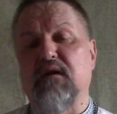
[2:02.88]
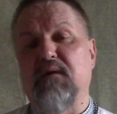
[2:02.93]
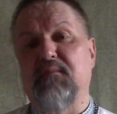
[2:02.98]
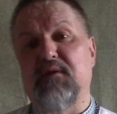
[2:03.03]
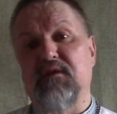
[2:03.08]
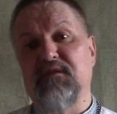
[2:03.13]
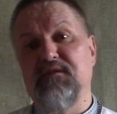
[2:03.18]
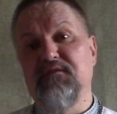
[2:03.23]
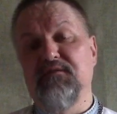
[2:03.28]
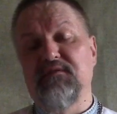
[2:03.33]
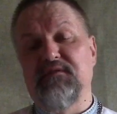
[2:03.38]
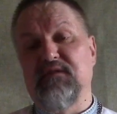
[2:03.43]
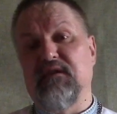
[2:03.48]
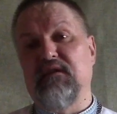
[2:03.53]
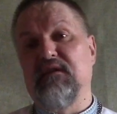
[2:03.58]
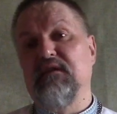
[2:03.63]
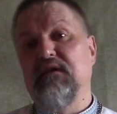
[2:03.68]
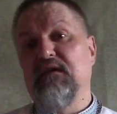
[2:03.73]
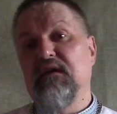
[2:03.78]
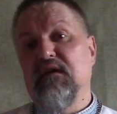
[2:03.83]

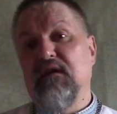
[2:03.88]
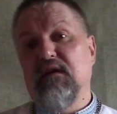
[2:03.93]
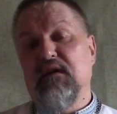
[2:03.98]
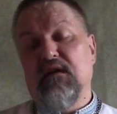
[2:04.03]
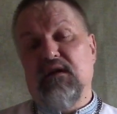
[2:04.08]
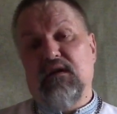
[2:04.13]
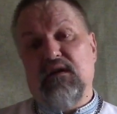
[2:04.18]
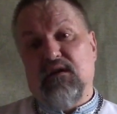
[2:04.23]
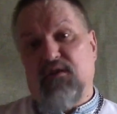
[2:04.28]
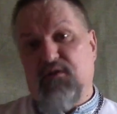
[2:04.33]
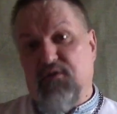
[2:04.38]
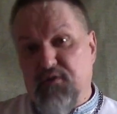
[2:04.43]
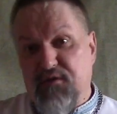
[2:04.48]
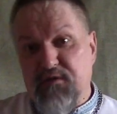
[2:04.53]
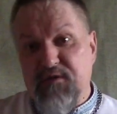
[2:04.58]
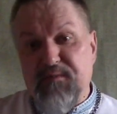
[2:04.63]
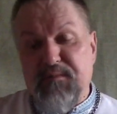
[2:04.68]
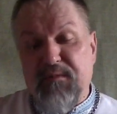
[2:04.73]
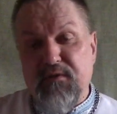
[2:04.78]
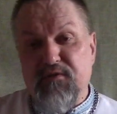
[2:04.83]
обратился к
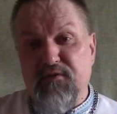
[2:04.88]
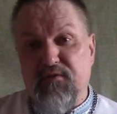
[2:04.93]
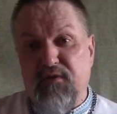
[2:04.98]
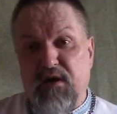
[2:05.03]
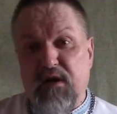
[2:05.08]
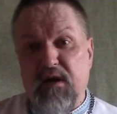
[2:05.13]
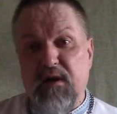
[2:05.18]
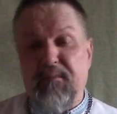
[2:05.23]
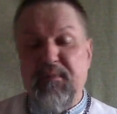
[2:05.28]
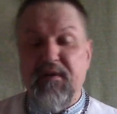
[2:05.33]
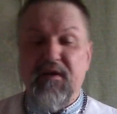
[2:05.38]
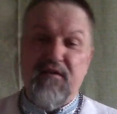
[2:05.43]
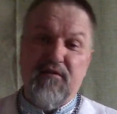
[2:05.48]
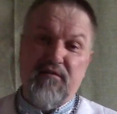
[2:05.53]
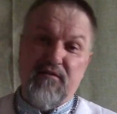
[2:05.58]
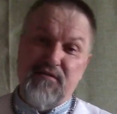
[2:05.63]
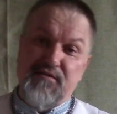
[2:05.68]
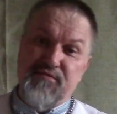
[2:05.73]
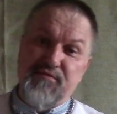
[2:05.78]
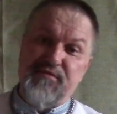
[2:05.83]
Господу,
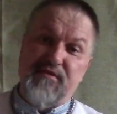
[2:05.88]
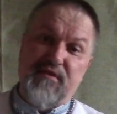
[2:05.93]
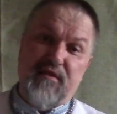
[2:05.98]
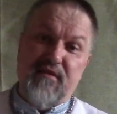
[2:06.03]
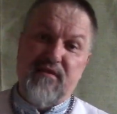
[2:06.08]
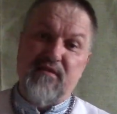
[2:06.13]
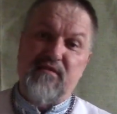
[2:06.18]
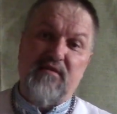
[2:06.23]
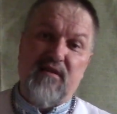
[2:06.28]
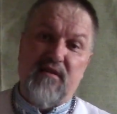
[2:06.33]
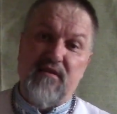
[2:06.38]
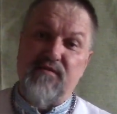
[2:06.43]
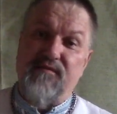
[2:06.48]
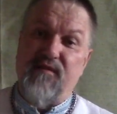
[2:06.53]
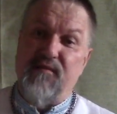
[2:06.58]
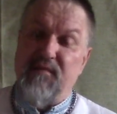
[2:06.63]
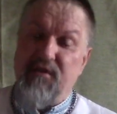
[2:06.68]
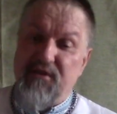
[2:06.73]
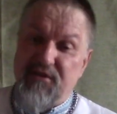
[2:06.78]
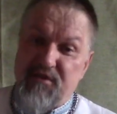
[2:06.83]
принял Иисуса Христа
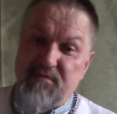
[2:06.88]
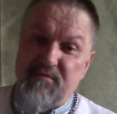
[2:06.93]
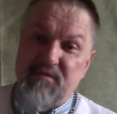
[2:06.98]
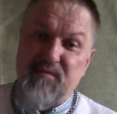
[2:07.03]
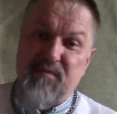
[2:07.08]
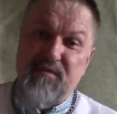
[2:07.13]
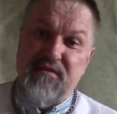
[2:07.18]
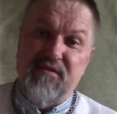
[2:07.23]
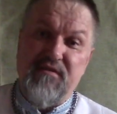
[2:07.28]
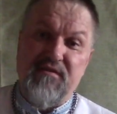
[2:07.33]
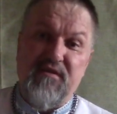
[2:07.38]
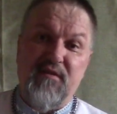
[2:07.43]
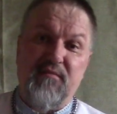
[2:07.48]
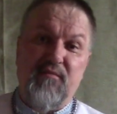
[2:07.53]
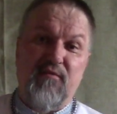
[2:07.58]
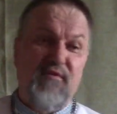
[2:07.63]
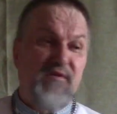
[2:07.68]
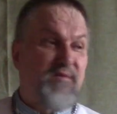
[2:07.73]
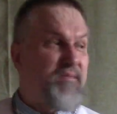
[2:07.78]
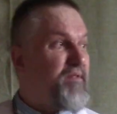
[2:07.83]
своим личным
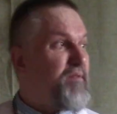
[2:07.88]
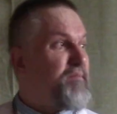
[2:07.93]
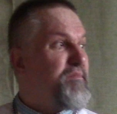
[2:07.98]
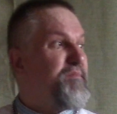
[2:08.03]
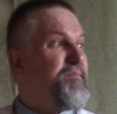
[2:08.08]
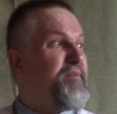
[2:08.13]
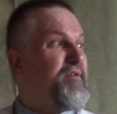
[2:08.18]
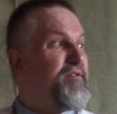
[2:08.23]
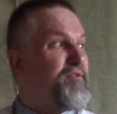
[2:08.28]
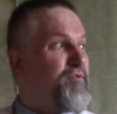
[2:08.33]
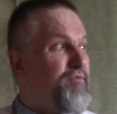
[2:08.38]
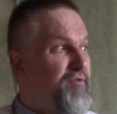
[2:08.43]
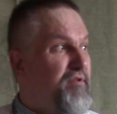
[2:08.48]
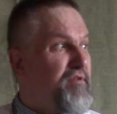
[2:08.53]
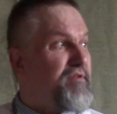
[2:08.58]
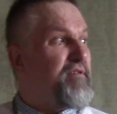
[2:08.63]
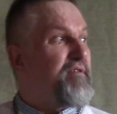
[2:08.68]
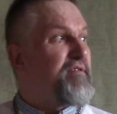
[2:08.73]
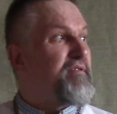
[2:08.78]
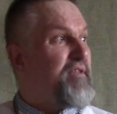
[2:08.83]
спасителем Господом, теперь
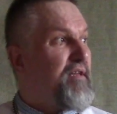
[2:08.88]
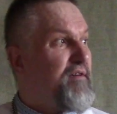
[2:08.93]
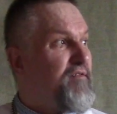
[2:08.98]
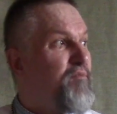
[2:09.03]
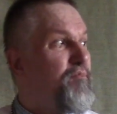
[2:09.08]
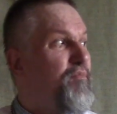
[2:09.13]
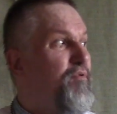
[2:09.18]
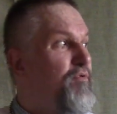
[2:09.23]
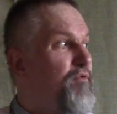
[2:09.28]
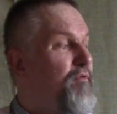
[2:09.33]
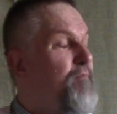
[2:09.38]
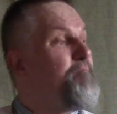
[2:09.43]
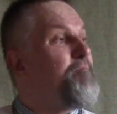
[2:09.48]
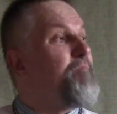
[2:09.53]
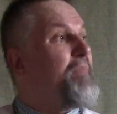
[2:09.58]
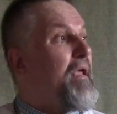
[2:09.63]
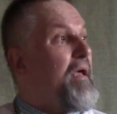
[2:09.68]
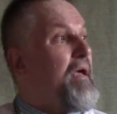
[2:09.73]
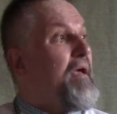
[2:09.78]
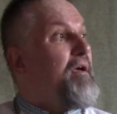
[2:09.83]
трудится, слава Богу.
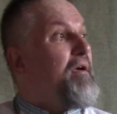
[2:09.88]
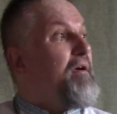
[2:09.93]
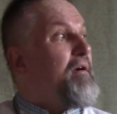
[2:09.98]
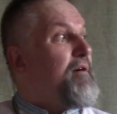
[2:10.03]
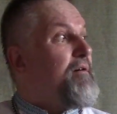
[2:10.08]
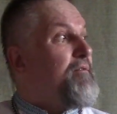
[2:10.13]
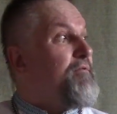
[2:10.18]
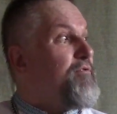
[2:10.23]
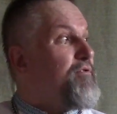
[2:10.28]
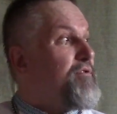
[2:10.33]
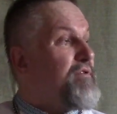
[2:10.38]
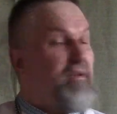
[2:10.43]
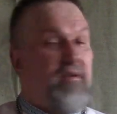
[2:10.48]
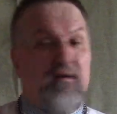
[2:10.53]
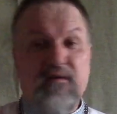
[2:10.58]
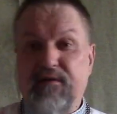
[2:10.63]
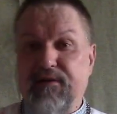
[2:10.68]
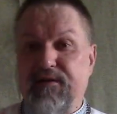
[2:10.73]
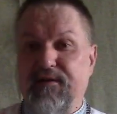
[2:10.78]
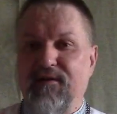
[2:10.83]
Вот,
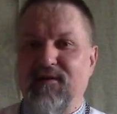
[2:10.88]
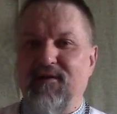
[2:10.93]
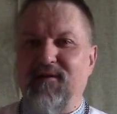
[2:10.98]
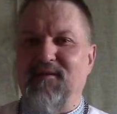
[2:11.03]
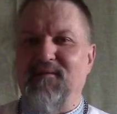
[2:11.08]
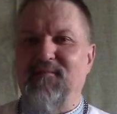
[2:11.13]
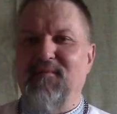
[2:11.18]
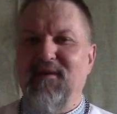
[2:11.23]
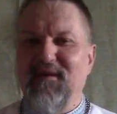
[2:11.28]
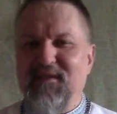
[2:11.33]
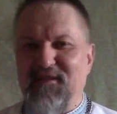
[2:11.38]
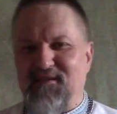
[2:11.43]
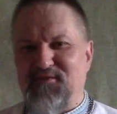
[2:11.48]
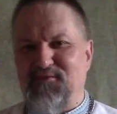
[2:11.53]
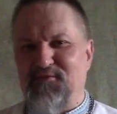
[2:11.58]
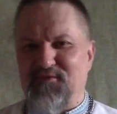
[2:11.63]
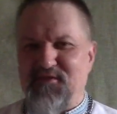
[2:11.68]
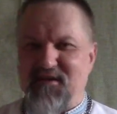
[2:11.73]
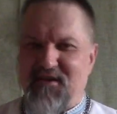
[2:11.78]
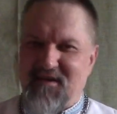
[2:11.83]
и молитесь
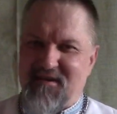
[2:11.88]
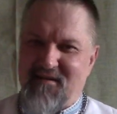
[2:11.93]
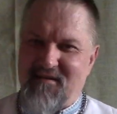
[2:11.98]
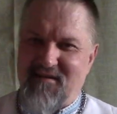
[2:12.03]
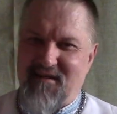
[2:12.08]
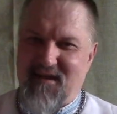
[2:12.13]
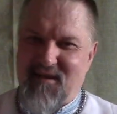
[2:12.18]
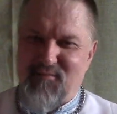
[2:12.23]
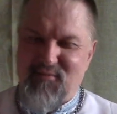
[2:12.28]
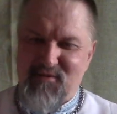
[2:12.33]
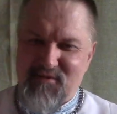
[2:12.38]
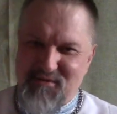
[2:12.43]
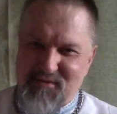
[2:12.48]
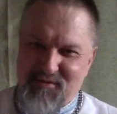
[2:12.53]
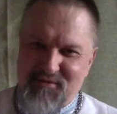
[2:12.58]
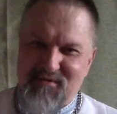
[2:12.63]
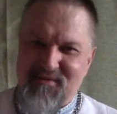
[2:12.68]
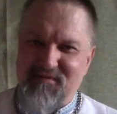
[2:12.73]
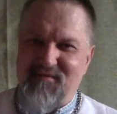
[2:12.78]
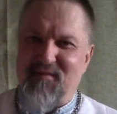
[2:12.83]
тоже об
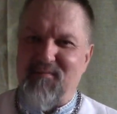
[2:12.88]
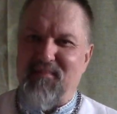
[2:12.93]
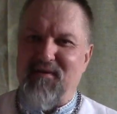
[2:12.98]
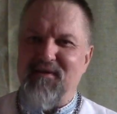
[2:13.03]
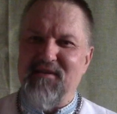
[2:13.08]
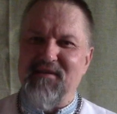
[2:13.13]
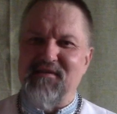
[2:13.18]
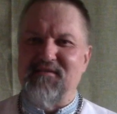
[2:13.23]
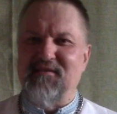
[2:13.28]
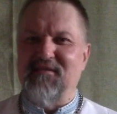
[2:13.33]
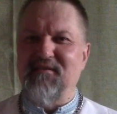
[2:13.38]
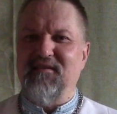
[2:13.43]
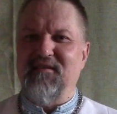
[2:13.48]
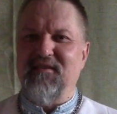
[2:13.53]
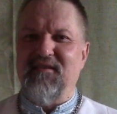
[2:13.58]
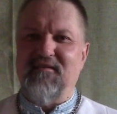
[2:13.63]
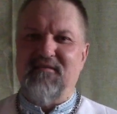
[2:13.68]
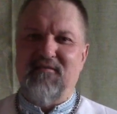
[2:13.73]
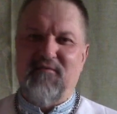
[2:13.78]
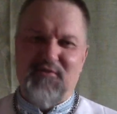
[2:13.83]
устройстве, о поездке.
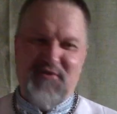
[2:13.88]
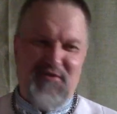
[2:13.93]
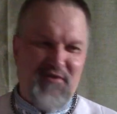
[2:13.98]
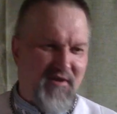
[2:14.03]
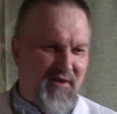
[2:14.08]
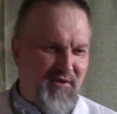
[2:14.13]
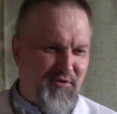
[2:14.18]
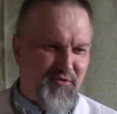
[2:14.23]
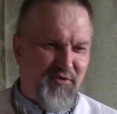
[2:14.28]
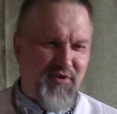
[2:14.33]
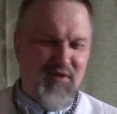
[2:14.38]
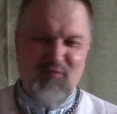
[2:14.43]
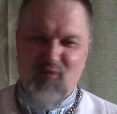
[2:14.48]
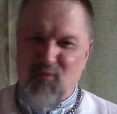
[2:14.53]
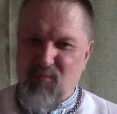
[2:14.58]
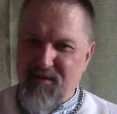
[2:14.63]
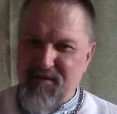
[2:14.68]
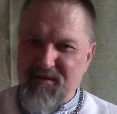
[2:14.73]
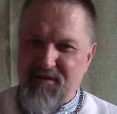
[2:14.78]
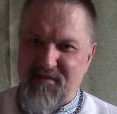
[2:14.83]
Я очень хочу к нему
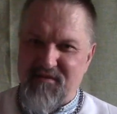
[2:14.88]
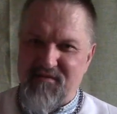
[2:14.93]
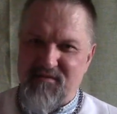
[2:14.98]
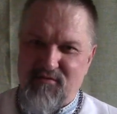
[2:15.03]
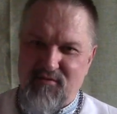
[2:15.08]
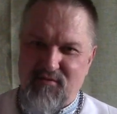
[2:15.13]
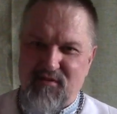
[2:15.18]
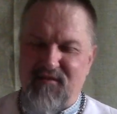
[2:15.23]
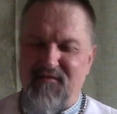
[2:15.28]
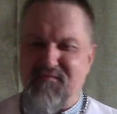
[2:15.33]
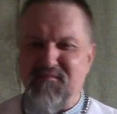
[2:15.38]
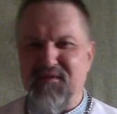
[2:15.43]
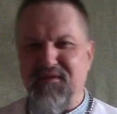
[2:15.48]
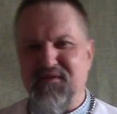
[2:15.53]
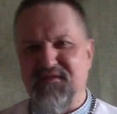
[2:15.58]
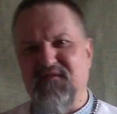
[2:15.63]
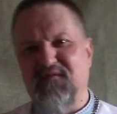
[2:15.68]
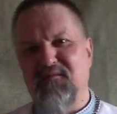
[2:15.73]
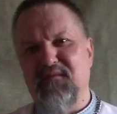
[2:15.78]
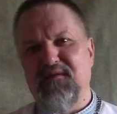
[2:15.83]
поехать туда, в
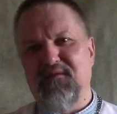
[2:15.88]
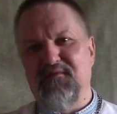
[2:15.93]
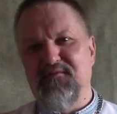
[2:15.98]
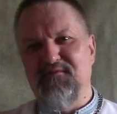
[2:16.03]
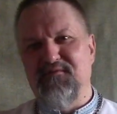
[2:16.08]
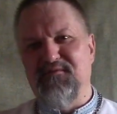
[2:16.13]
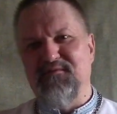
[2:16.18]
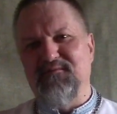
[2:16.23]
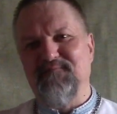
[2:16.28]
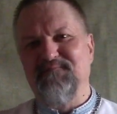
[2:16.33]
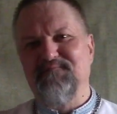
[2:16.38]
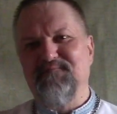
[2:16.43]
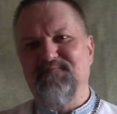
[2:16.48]
Минск, в Белоруссию.